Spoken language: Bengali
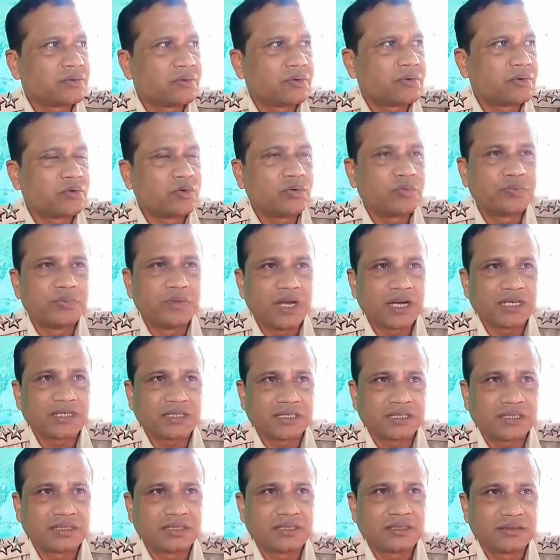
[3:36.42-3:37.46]
অনুপ দাস
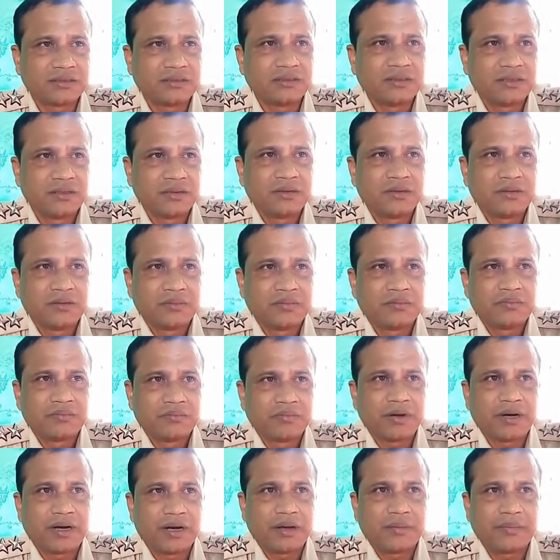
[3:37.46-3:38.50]

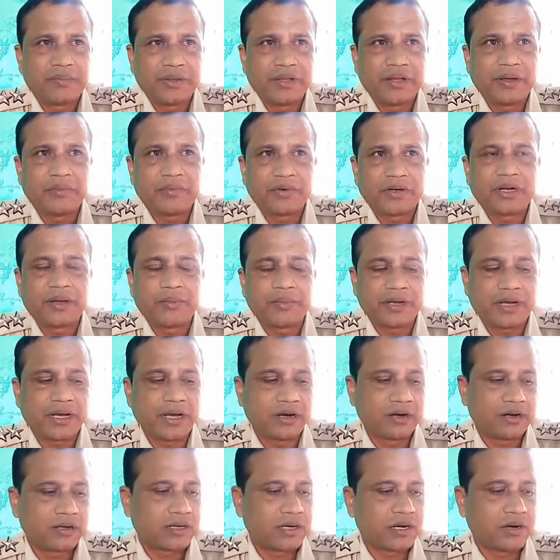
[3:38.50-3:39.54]
বা এমন নামে
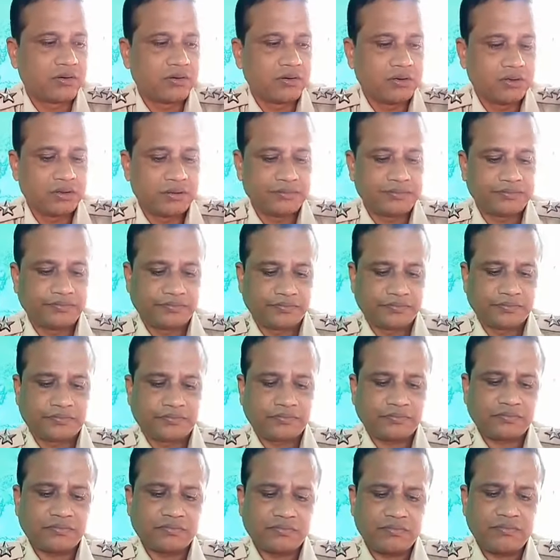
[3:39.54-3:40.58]
কারো
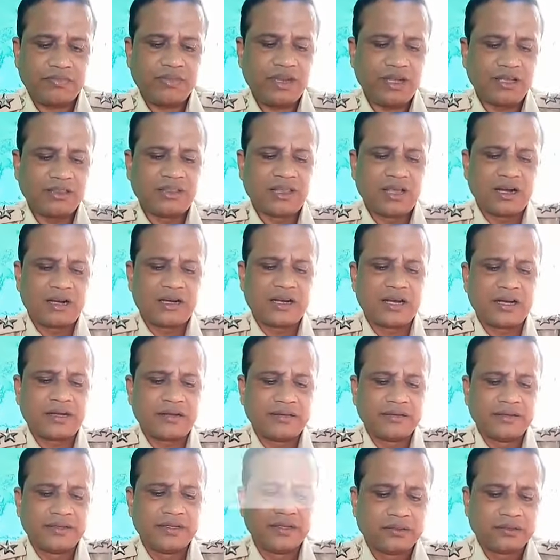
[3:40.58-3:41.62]
ডেল্টা
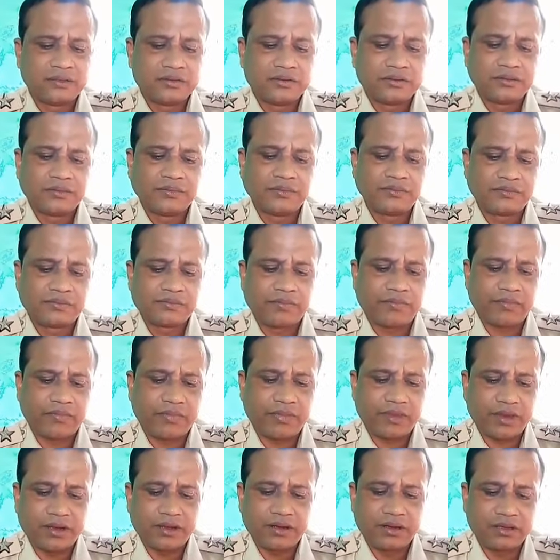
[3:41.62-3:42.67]
হুম
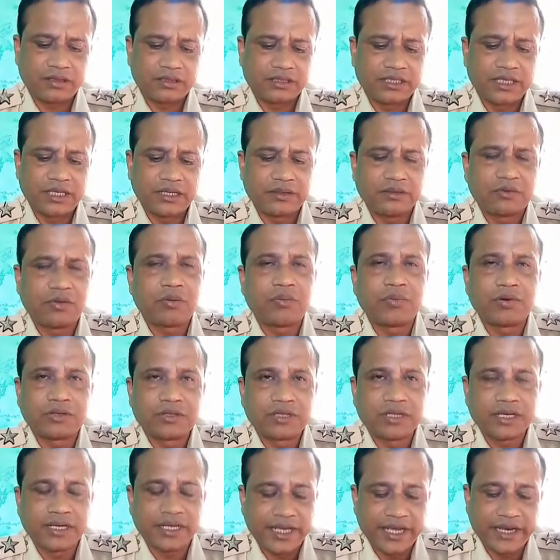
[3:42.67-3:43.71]
সে
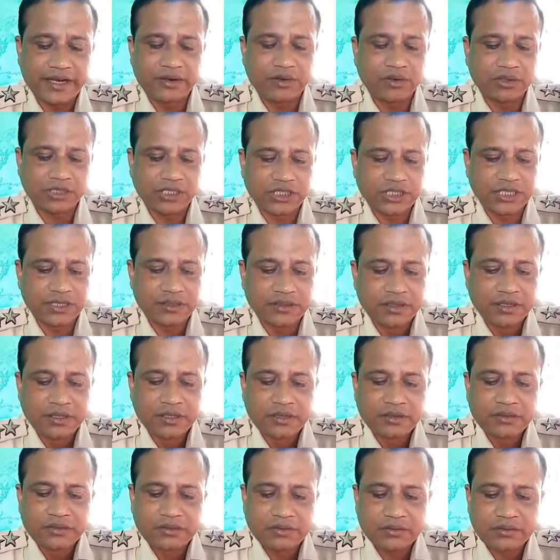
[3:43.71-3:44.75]
ধমকতে ক্যারি করছে
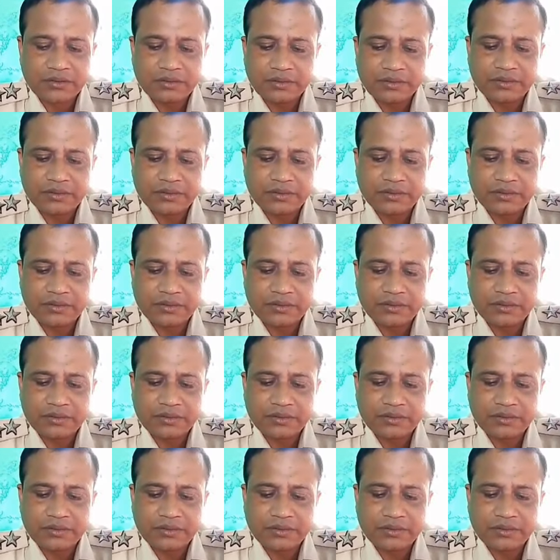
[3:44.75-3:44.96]
তো